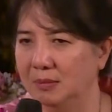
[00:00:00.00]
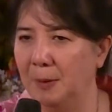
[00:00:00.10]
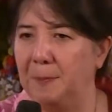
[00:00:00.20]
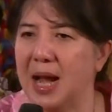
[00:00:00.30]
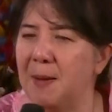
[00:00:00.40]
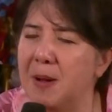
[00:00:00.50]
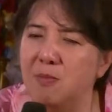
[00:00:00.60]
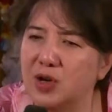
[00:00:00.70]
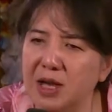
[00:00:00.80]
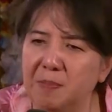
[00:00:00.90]
Beberapa
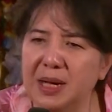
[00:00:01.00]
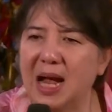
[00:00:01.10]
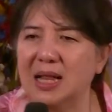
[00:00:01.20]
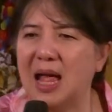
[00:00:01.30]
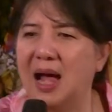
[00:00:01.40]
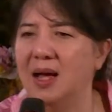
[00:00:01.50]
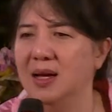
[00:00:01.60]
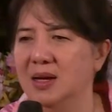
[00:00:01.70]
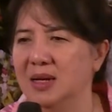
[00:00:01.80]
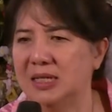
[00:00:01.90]
mungkin berkata
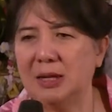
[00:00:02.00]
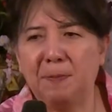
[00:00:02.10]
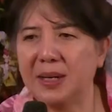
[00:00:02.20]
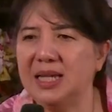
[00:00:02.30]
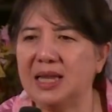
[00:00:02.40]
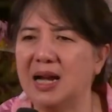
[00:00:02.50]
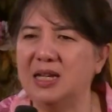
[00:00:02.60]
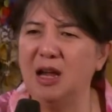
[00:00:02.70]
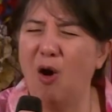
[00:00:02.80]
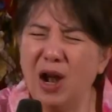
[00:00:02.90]
seperti tadi,